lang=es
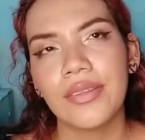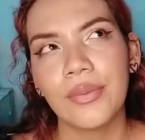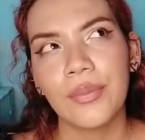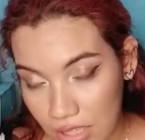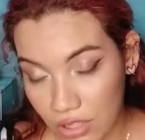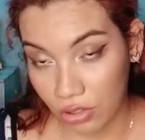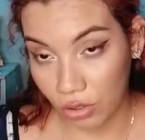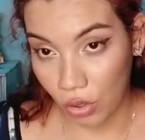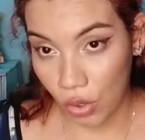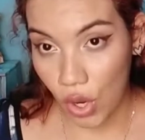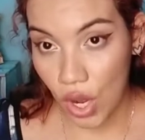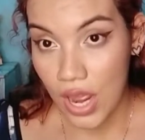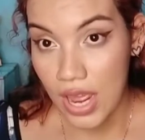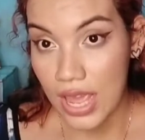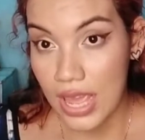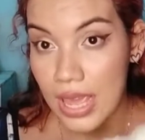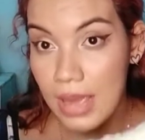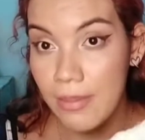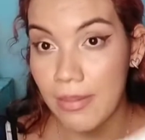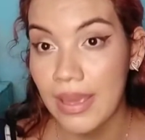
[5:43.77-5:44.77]
Eso.
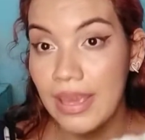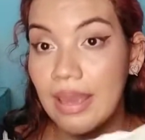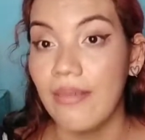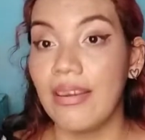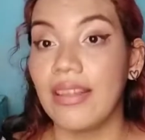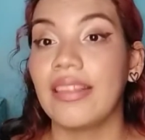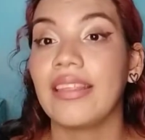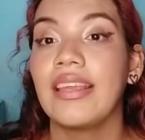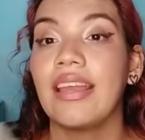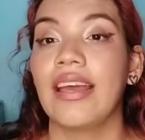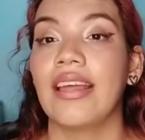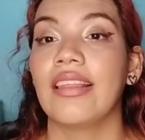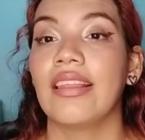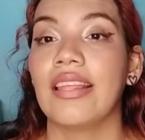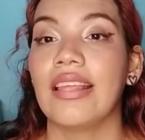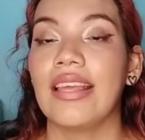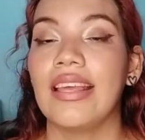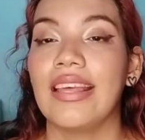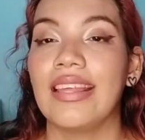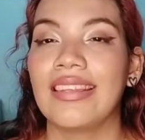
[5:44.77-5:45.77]
Y vi que vendían
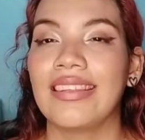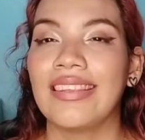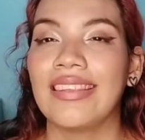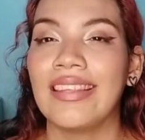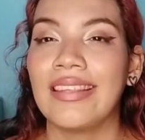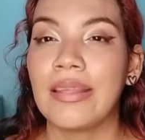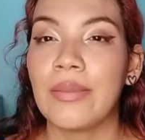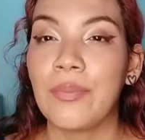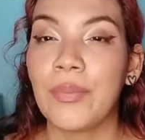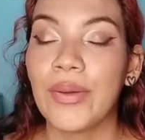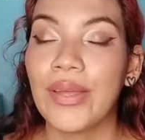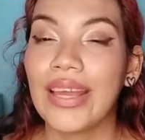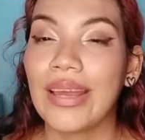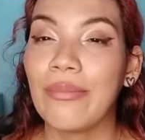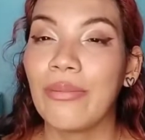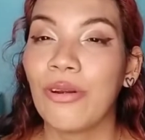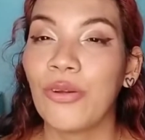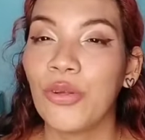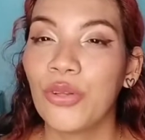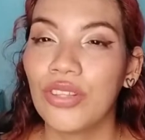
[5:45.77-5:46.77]
este tipo de
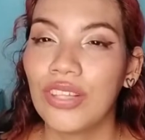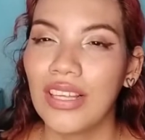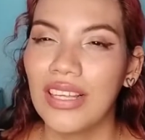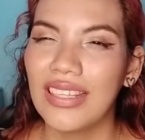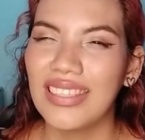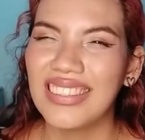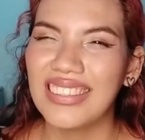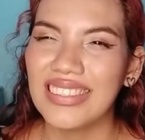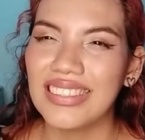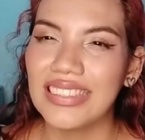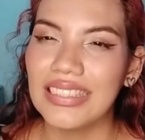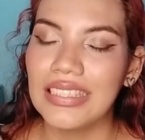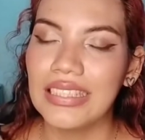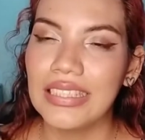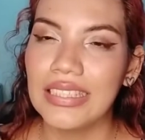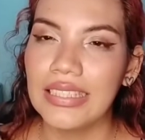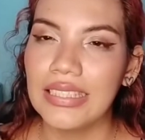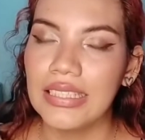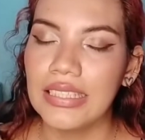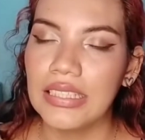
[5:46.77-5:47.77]
blusas
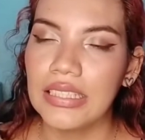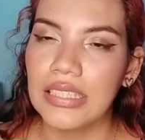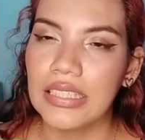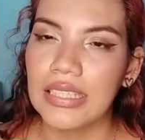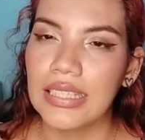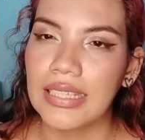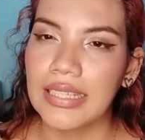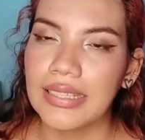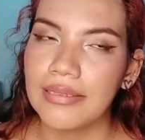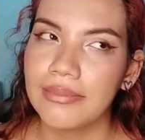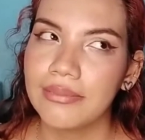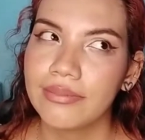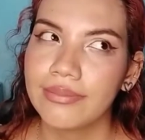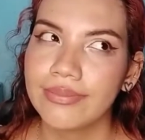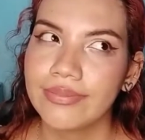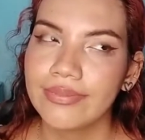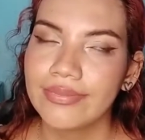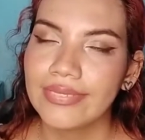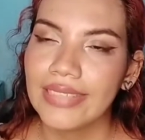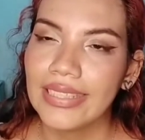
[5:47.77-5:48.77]
y dije,
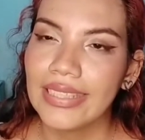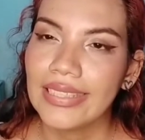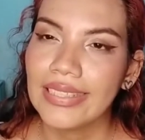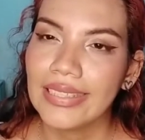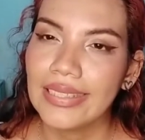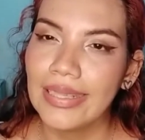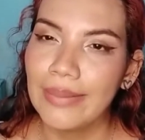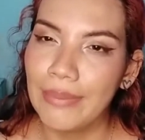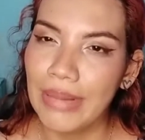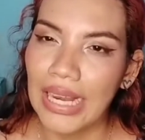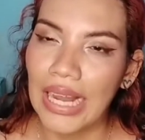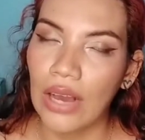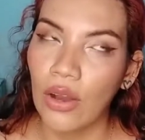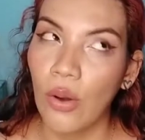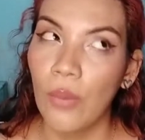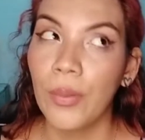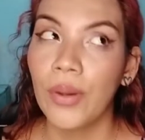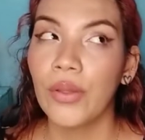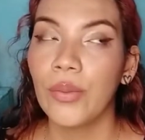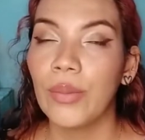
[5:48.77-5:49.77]
¿me la
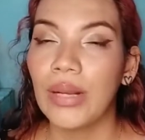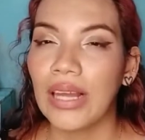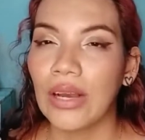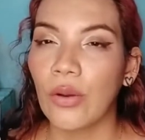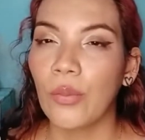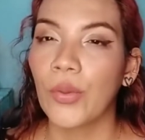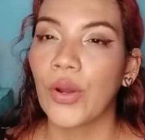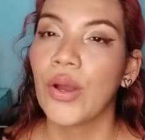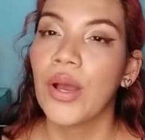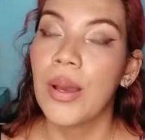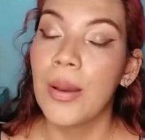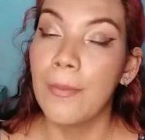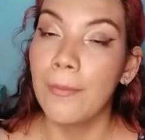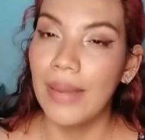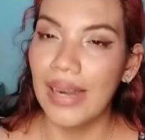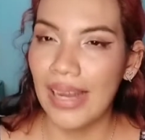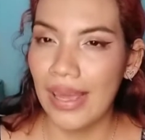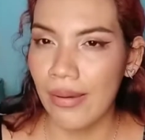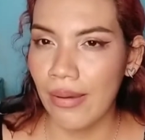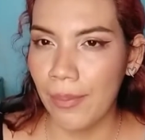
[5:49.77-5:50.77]
compro o no me la compro?
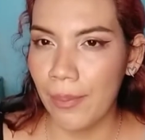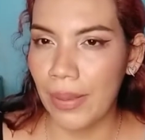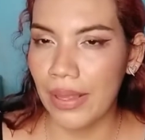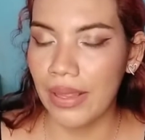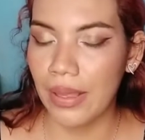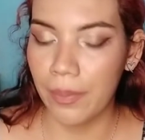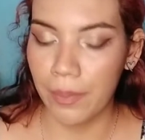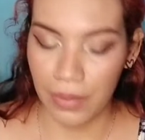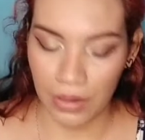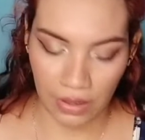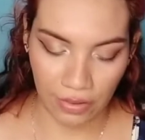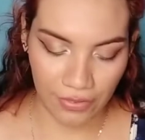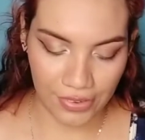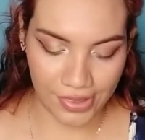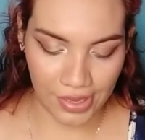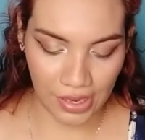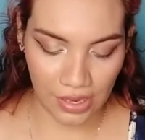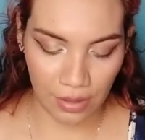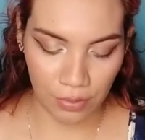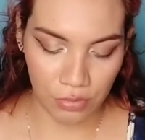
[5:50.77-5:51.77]
Me la iba a pedir, pero al
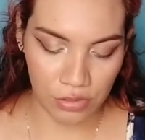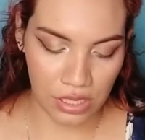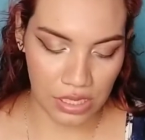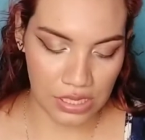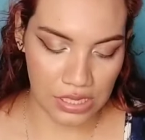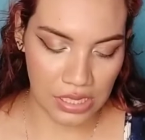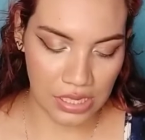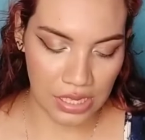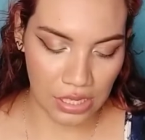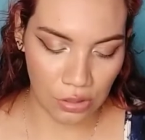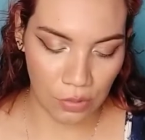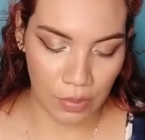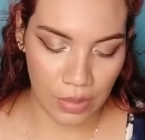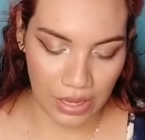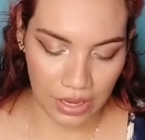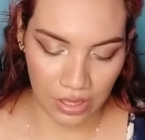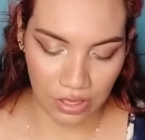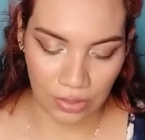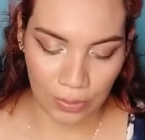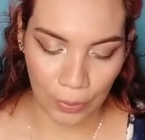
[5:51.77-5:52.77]
final la muchacha ya no me
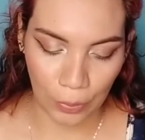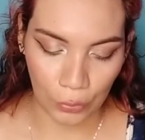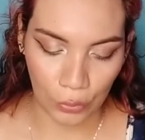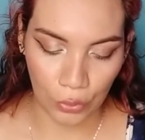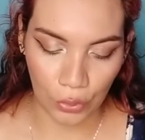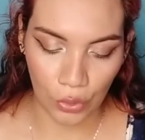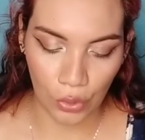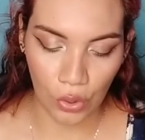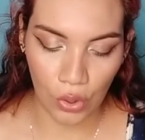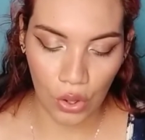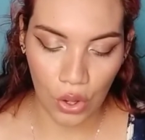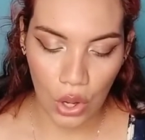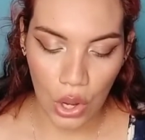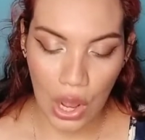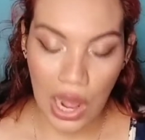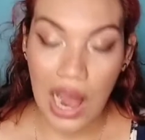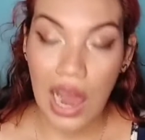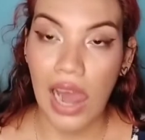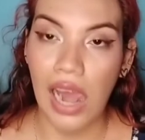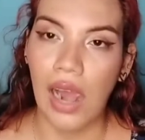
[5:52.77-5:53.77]
respondió.
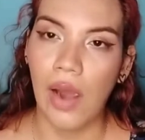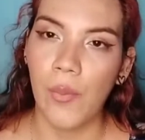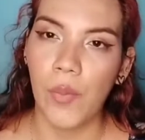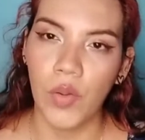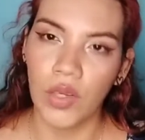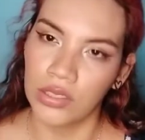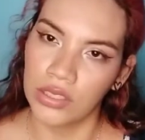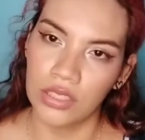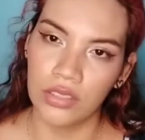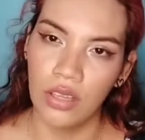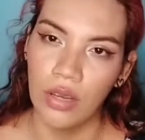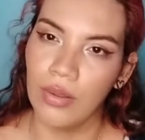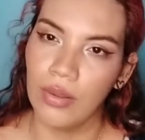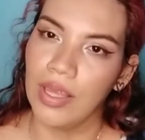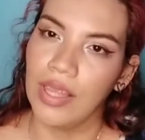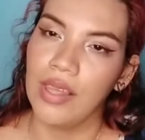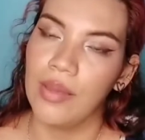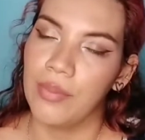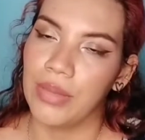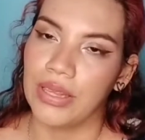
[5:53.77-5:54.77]
Ah, pues que no
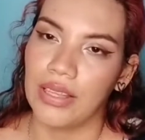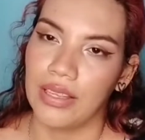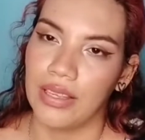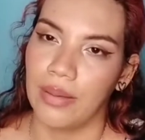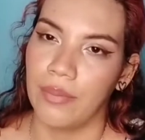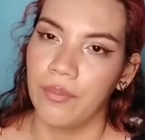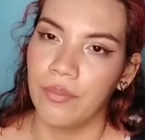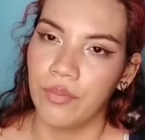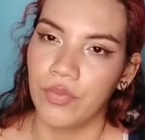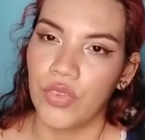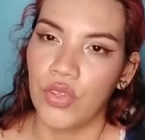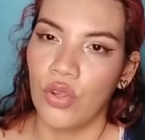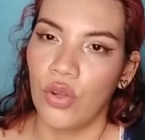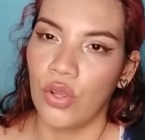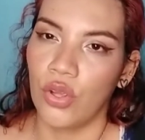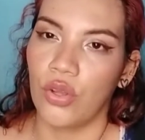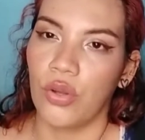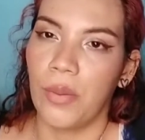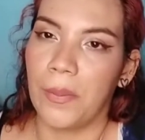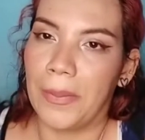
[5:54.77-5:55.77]
había de mi talla.
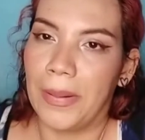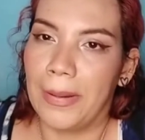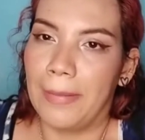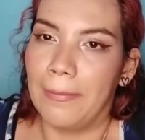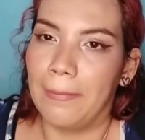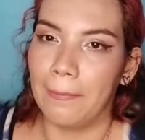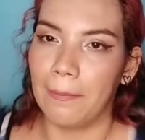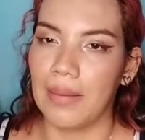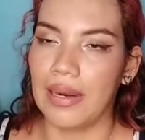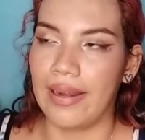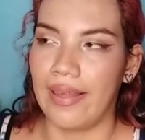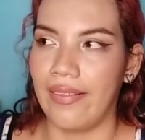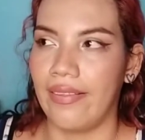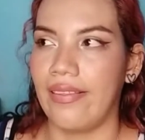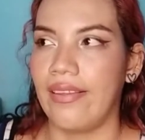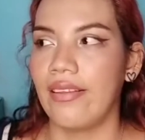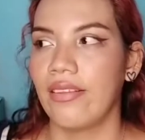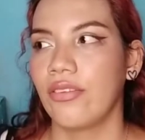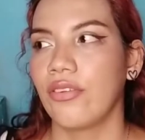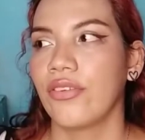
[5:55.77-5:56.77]
Soy copa
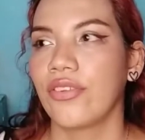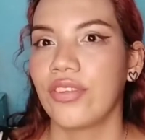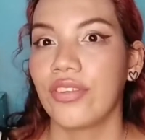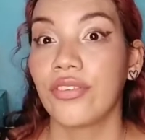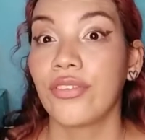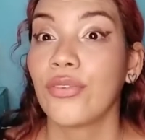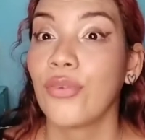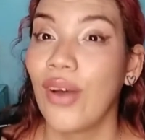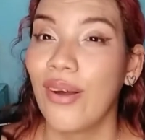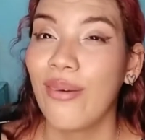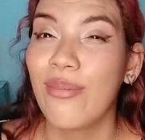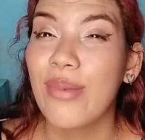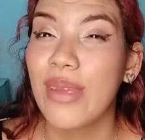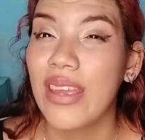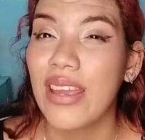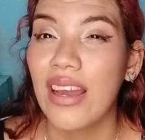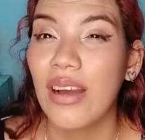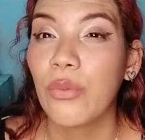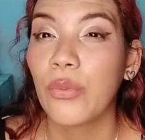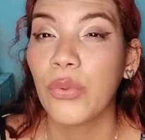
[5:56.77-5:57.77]
grande, entonces no
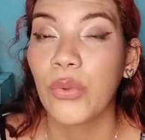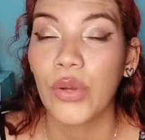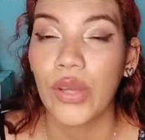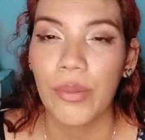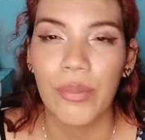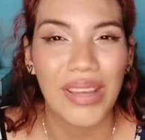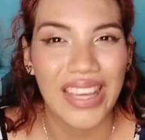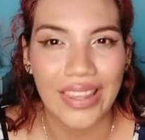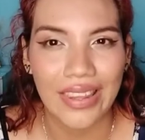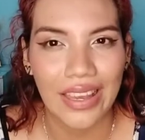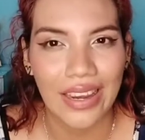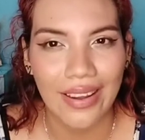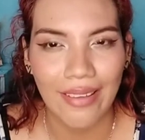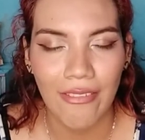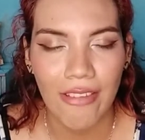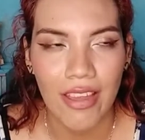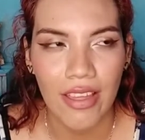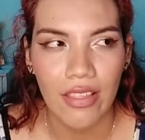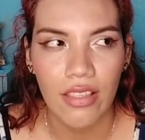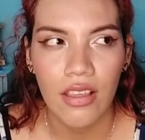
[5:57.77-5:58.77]
había uno que me quedara
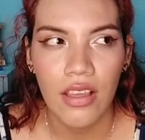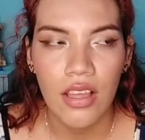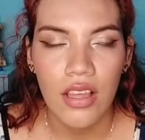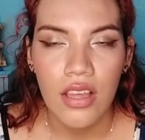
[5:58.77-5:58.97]
bien.